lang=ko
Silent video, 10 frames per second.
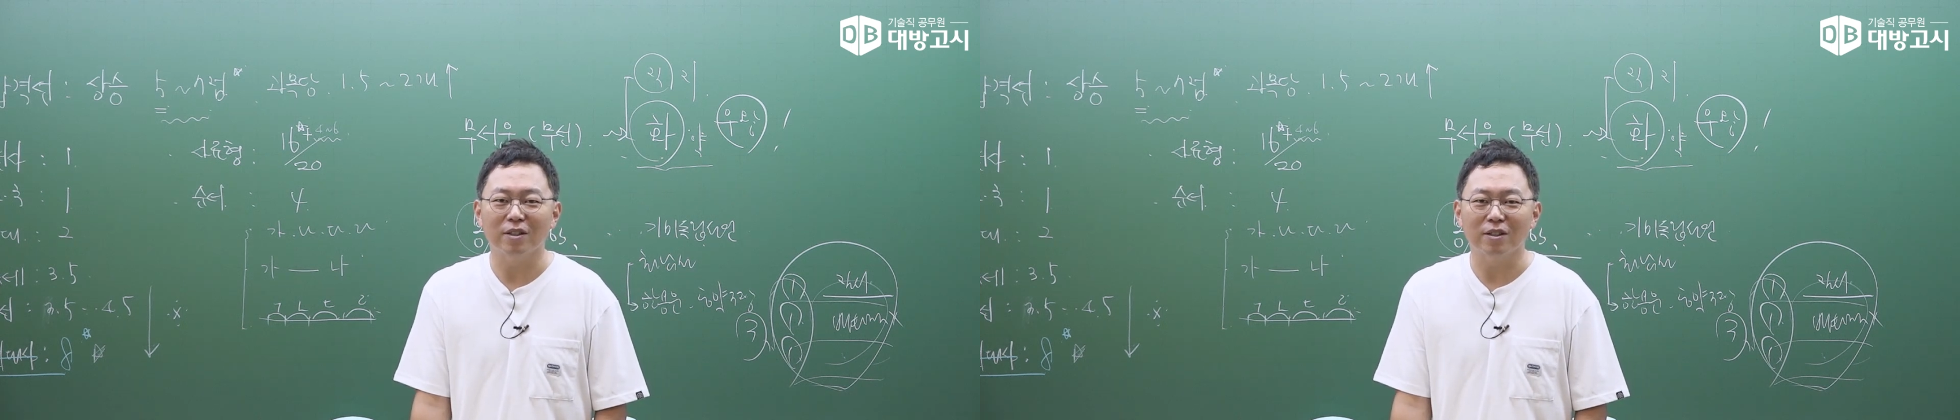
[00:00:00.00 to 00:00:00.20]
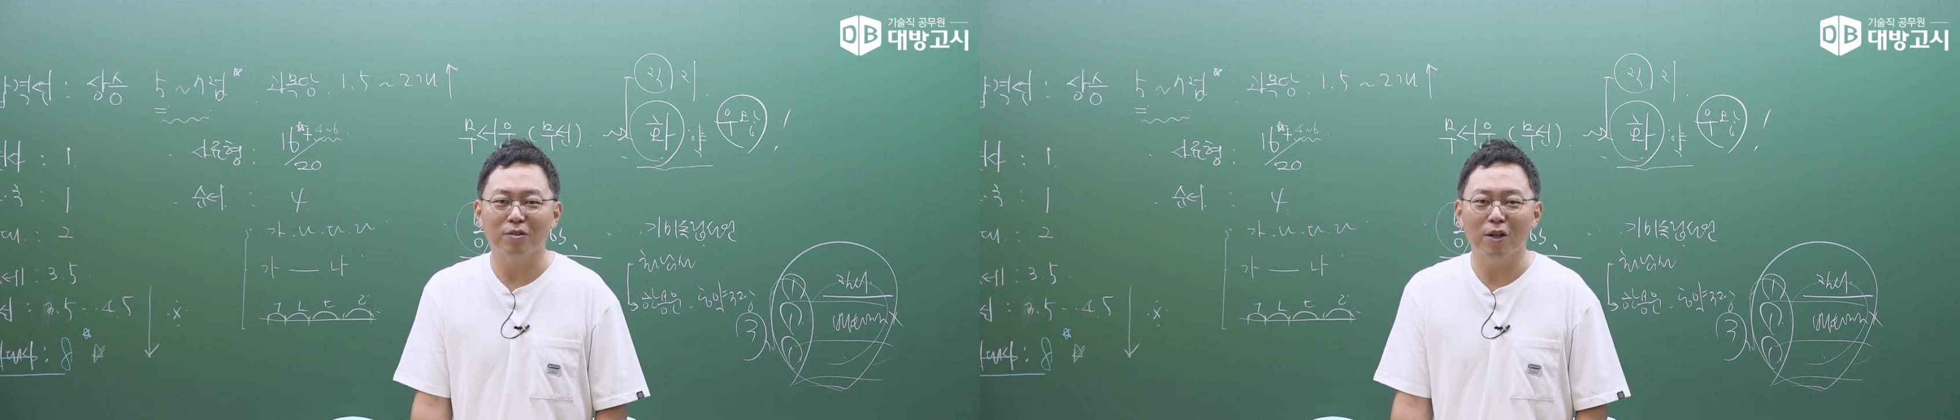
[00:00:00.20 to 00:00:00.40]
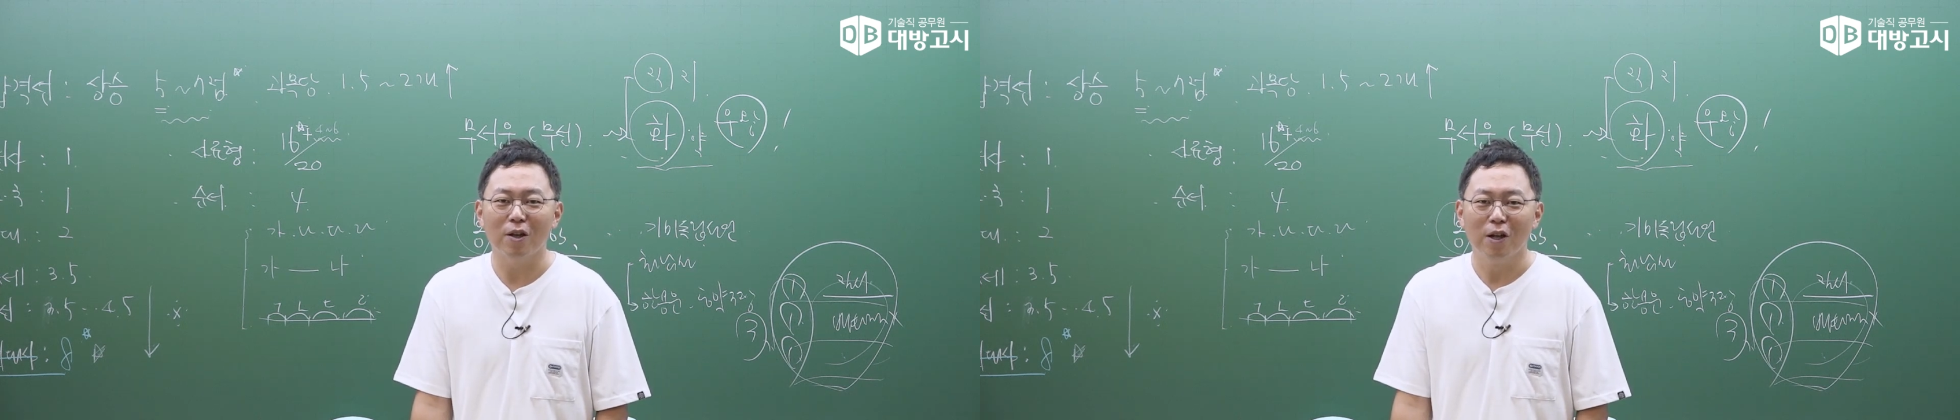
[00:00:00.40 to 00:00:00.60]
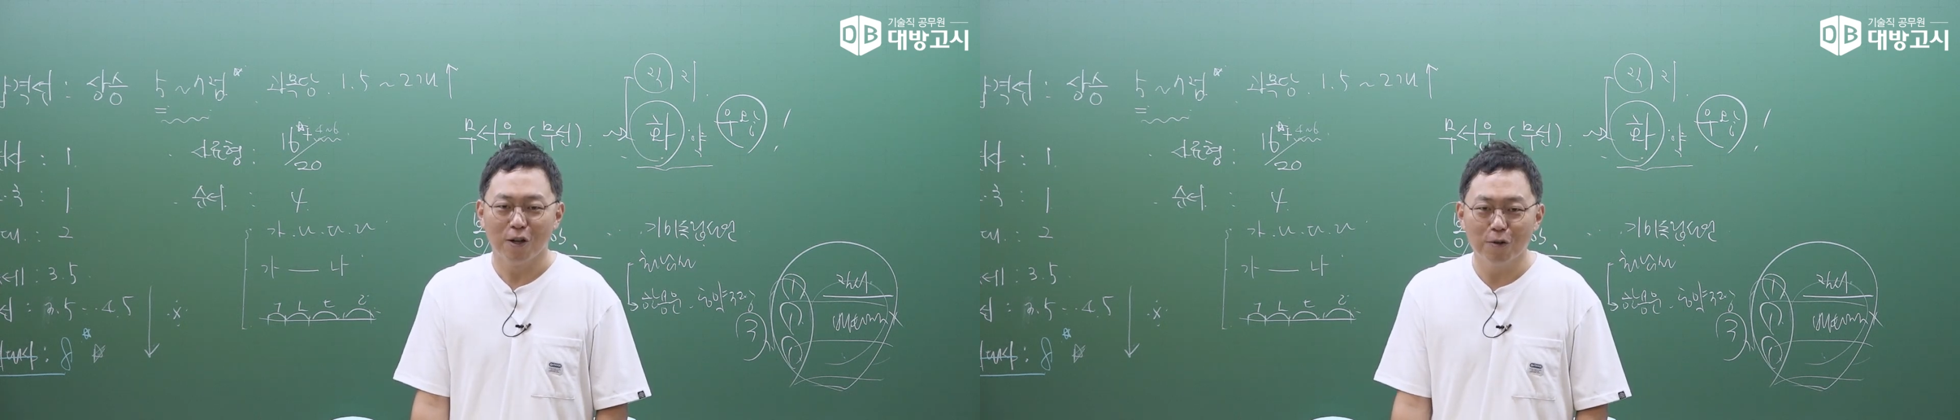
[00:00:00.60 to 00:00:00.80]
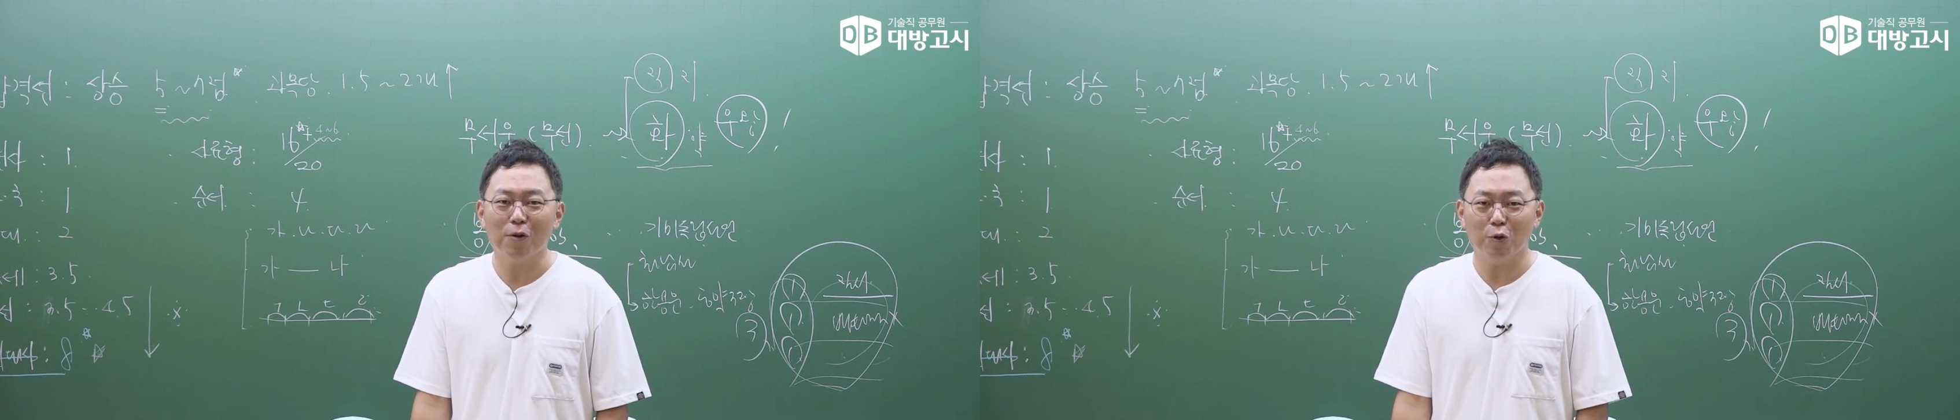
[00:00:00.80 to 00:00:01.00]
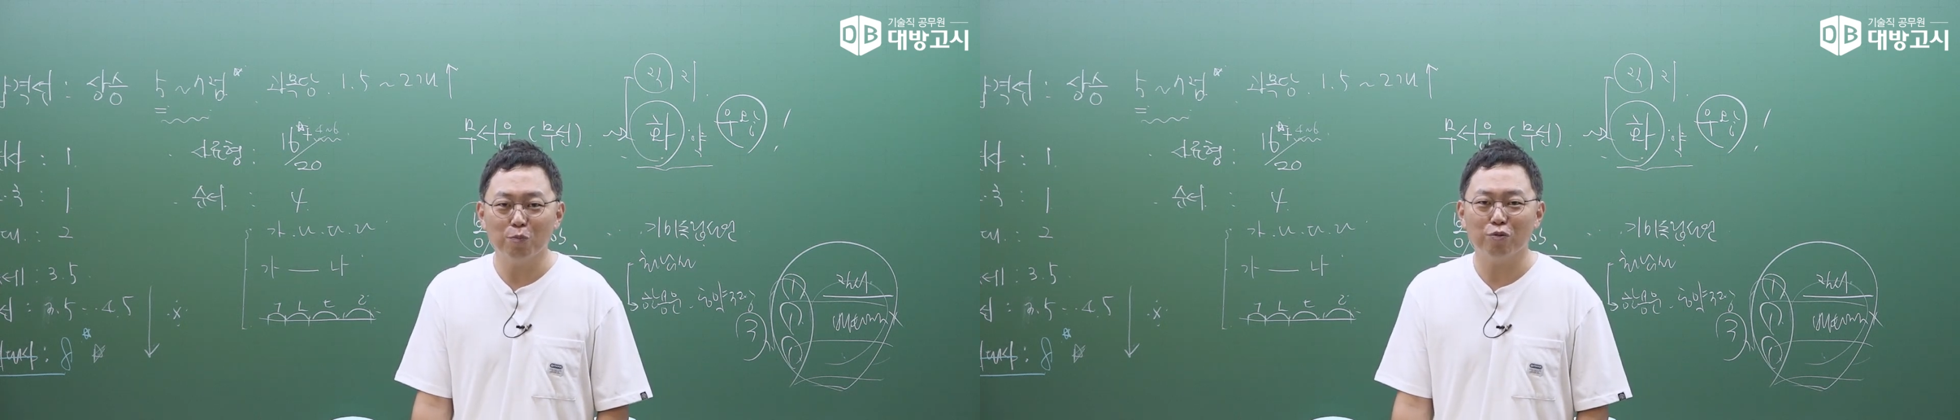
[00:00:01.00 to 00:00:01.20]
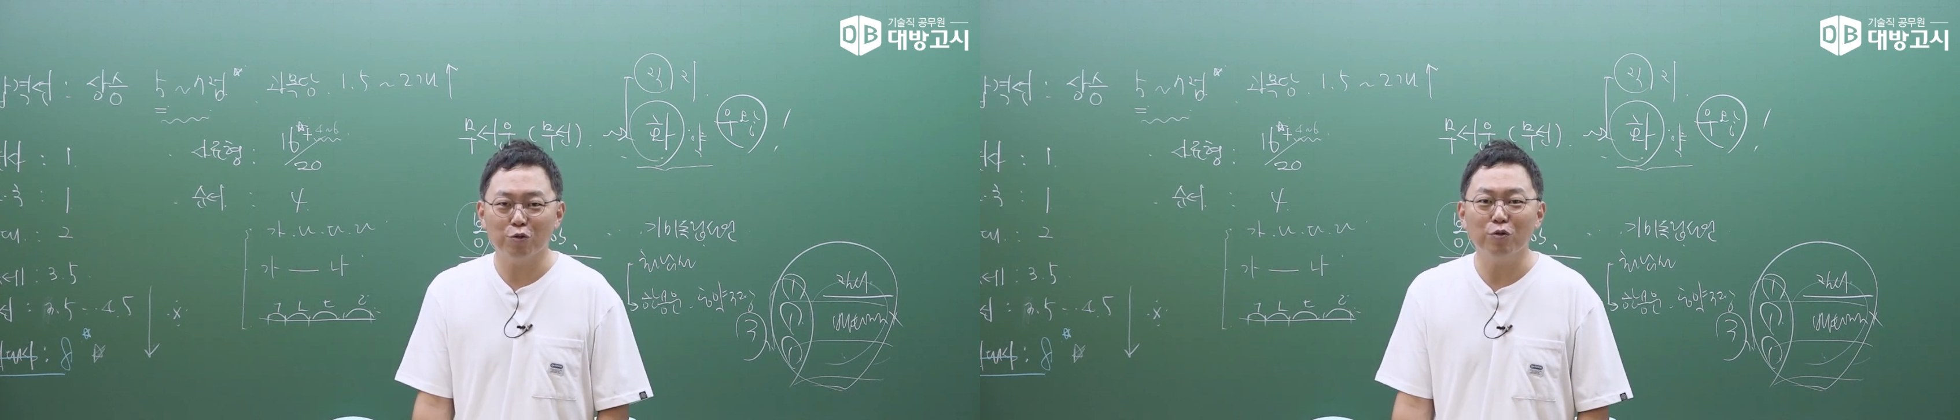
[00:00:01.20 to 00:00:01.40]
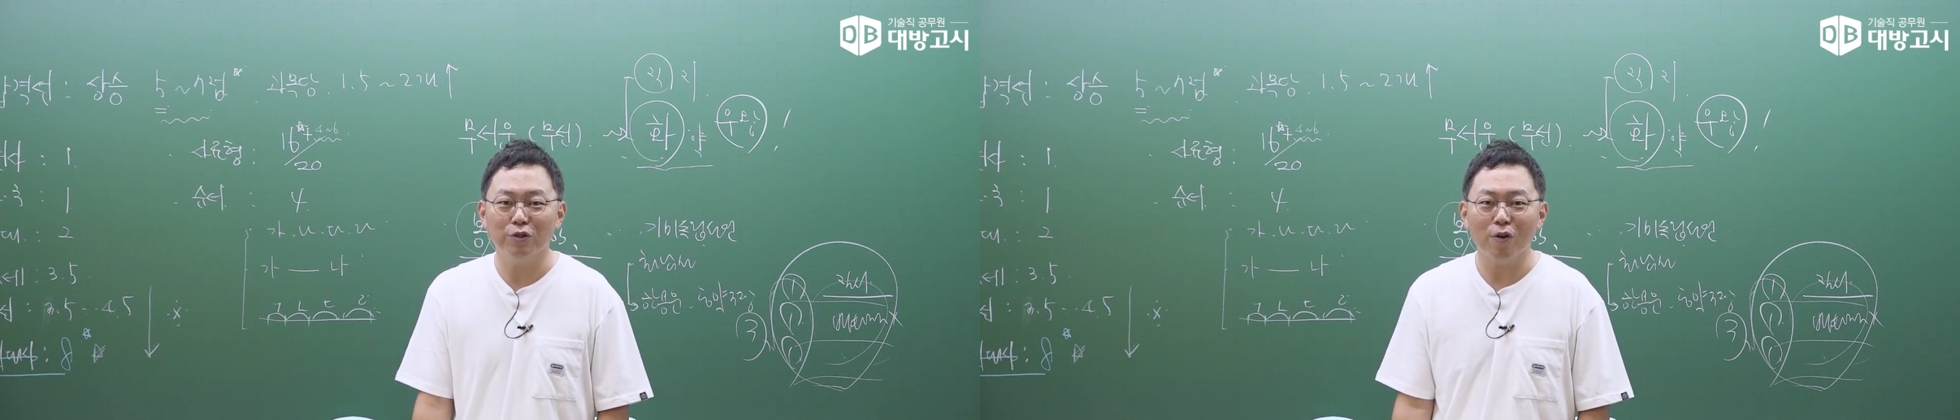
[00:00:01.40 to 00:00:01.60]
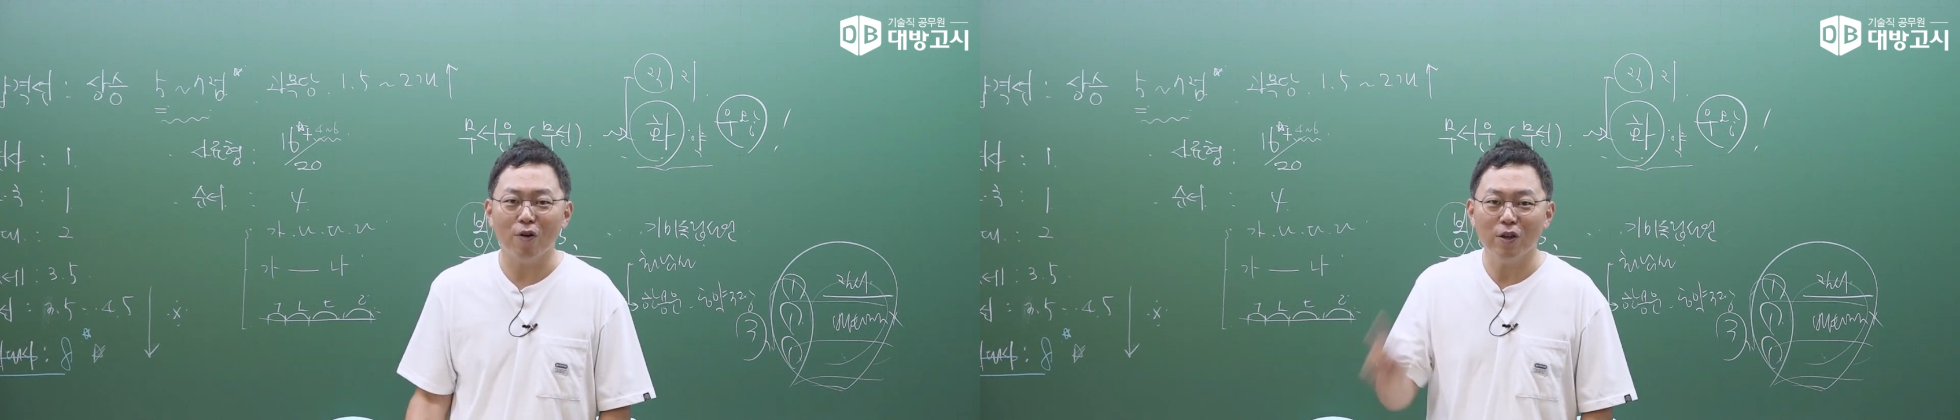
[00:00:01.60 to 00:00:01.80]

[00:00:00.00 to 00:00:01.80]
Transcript: 예, 그런데 그렇게 도풀 수 있어요.